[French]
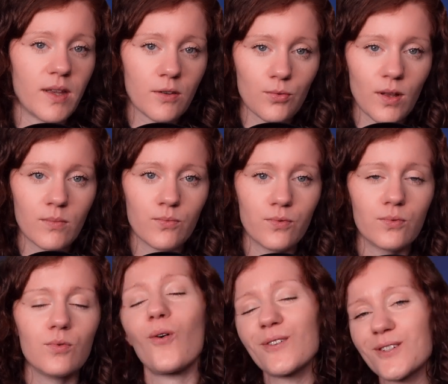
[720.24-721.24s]
bien soin de vous.
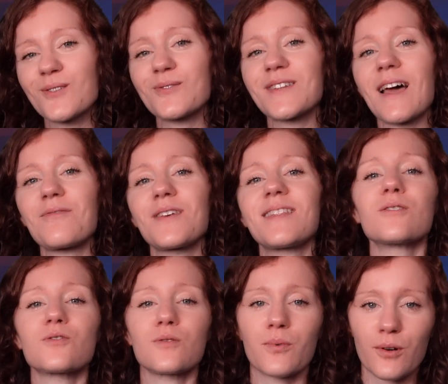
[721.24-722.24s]
On se retrouve très vite
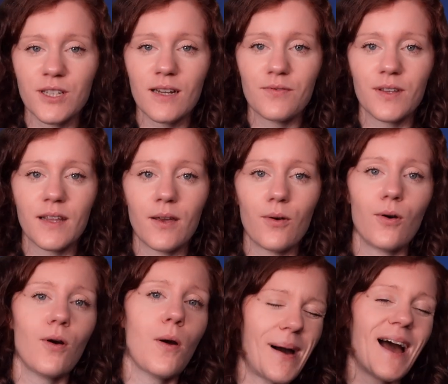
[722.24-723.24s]
dans une prochaine vidéo.
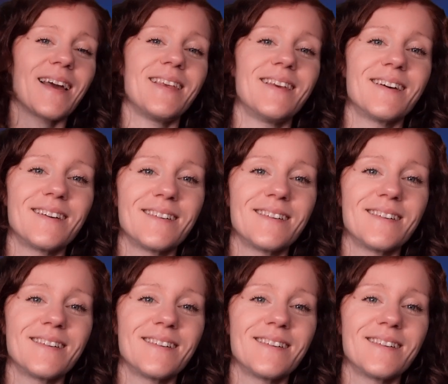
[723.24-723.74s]
Bye